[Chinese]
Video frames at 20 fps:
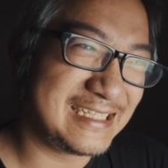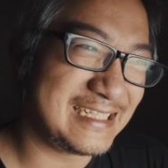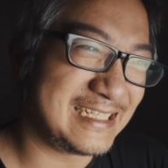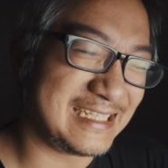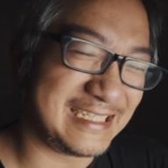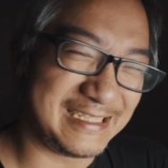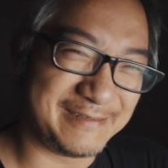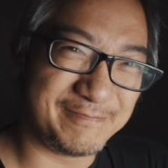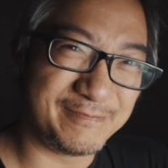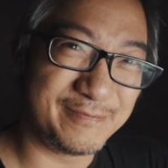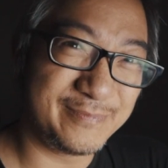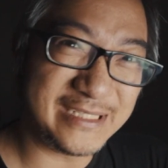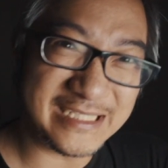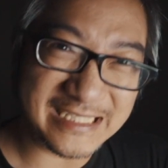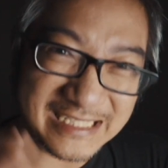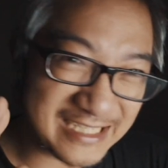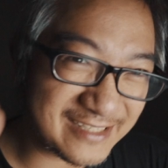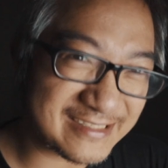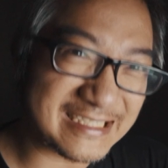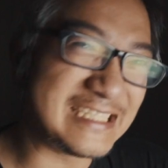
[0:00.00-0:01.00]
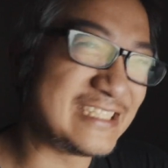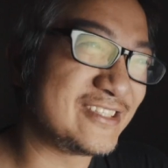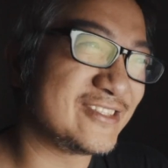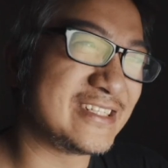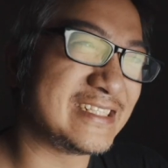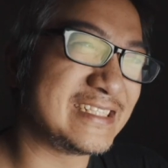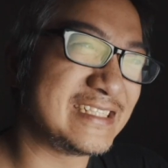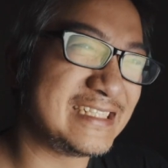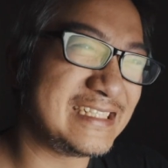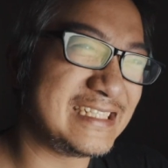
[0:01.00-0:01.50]
你不一定要订
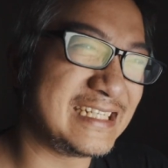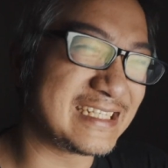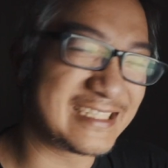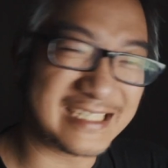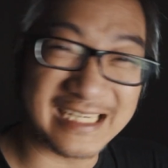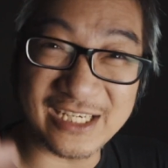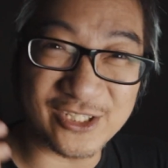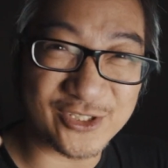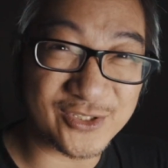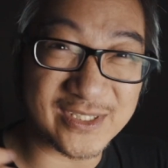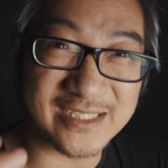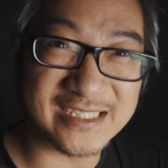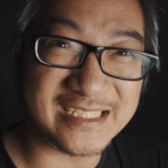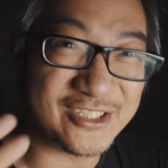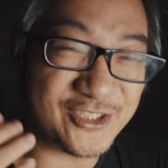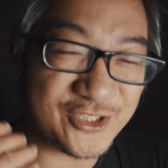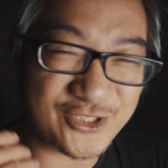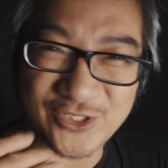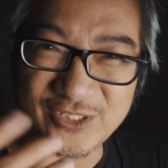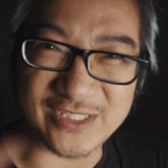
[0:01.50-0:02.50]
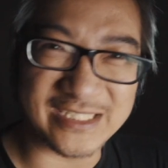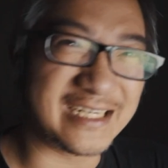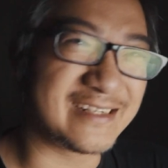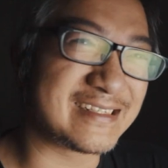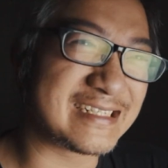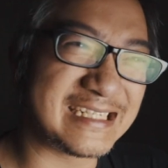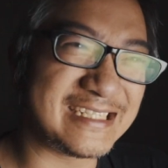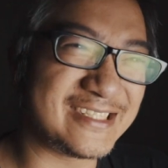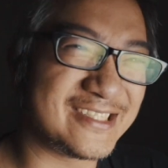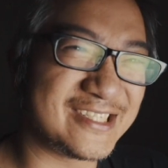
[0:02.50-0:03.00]
阅，也可以随时取消
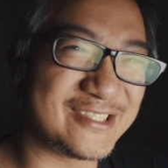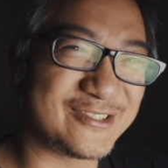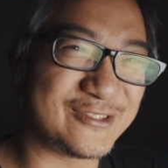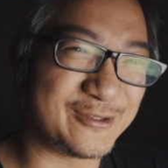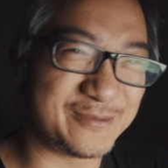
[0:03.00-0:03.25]
订阅，